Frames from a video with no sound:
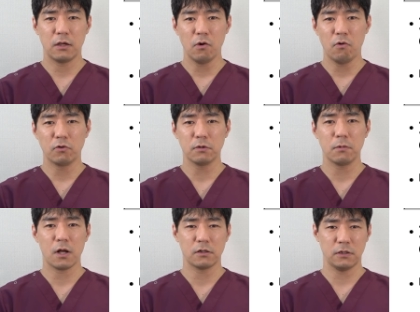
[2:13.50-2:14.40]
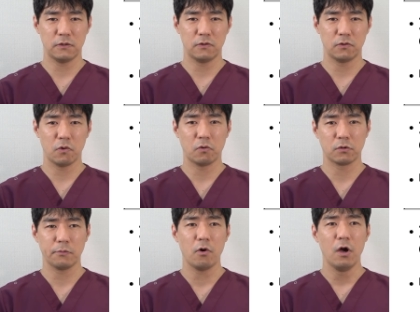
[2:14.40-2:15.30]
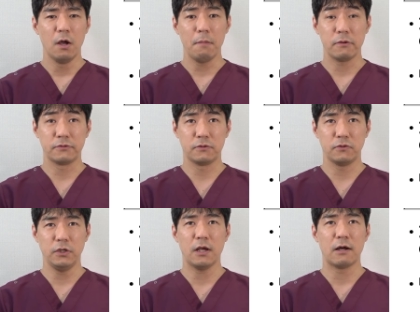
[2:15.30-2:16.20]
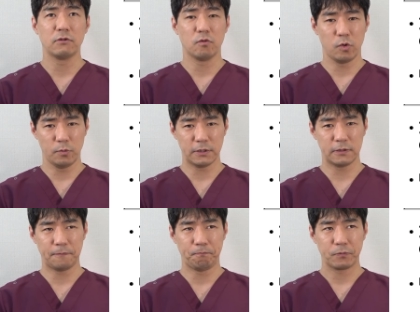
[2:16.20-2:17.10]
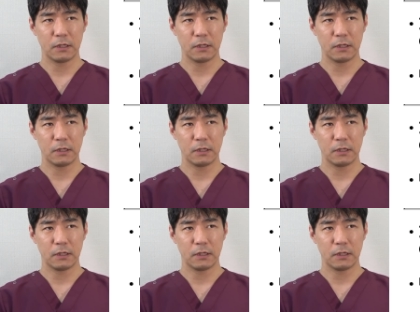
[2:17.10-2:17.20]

両方とも確認するということも、まあ、普通にあると思います。